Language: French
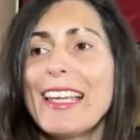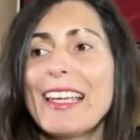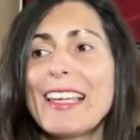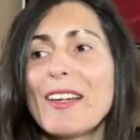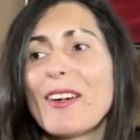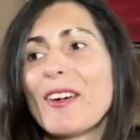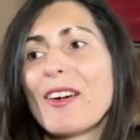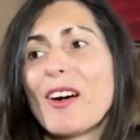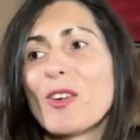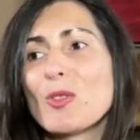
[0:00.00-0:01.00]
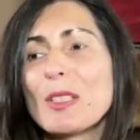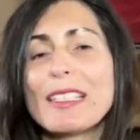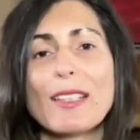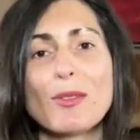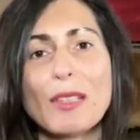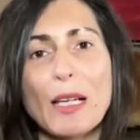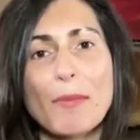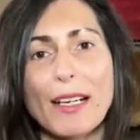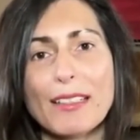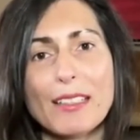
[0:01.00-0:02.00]
Et ensuite, il y a toute la
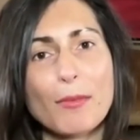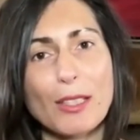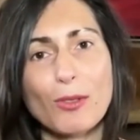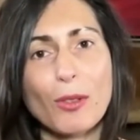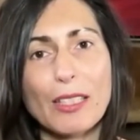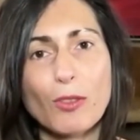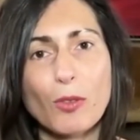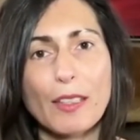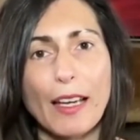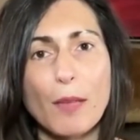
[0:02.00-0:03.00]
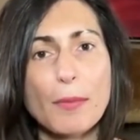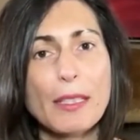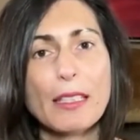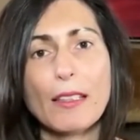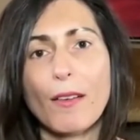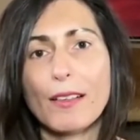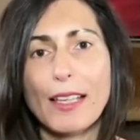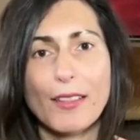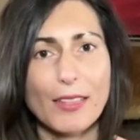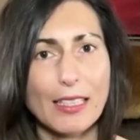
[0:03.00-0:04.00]
partie, bien sûr, lithothérapie qui est en
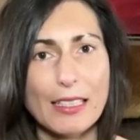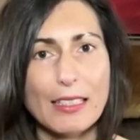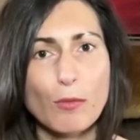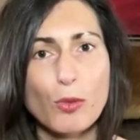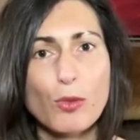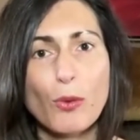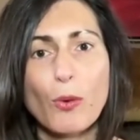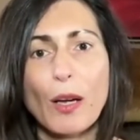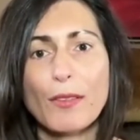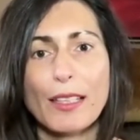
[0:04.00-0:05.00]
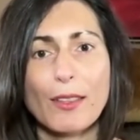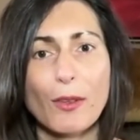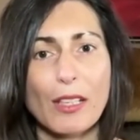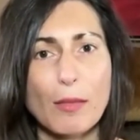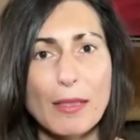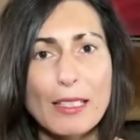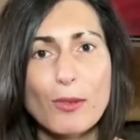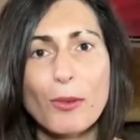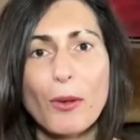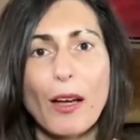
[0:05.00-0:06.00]
lien avec les émotions, avec les
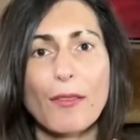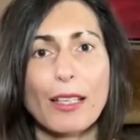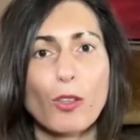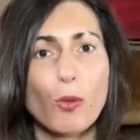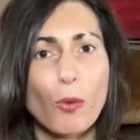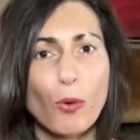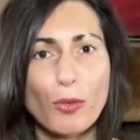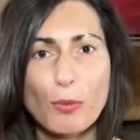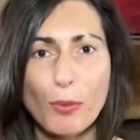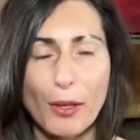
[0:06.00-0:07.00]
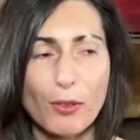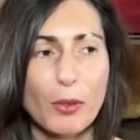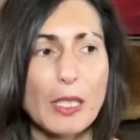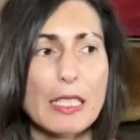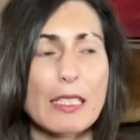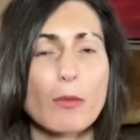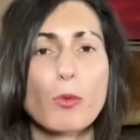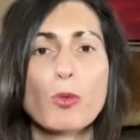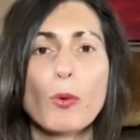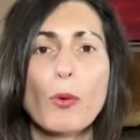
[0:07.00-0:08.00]
blessures, avec comment on fait pour accueillir ces
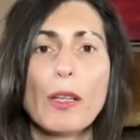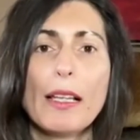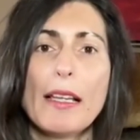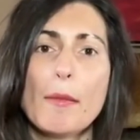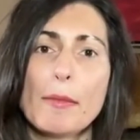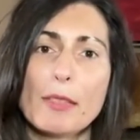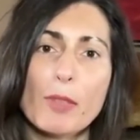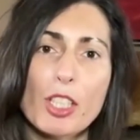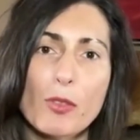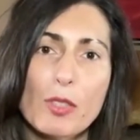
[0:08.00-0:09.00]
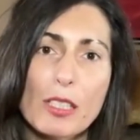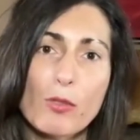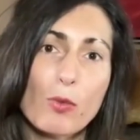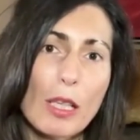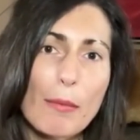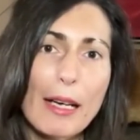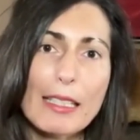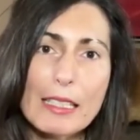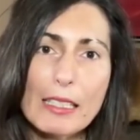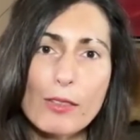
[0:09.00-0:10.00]
émotions, mais moi, j'ai aussi toute la
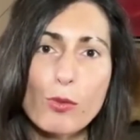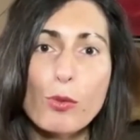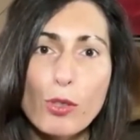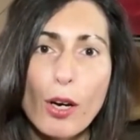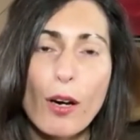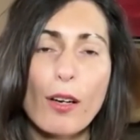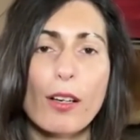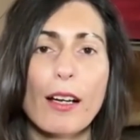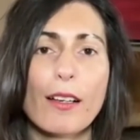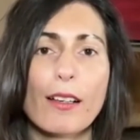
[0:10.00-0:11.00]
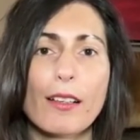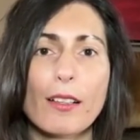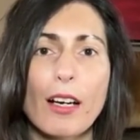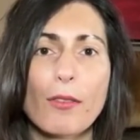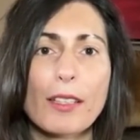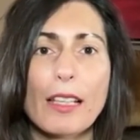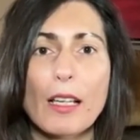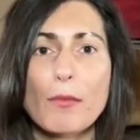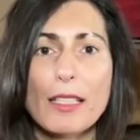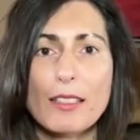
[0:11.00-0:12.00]
partie du corps. Euh, en fait, à
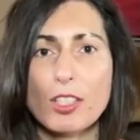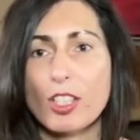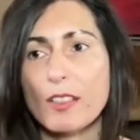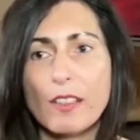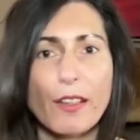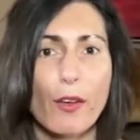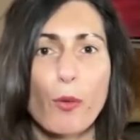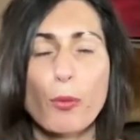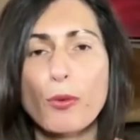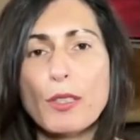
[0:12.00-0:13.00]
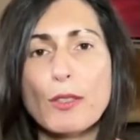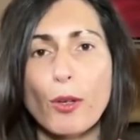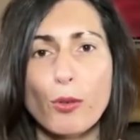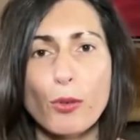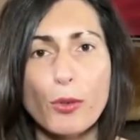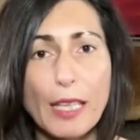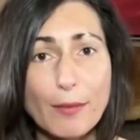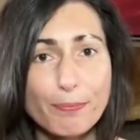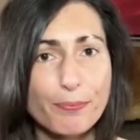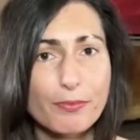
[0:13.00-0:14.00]
la base, j'ai été euh, professeur de
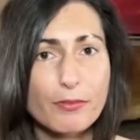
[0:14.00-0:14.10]
yoga.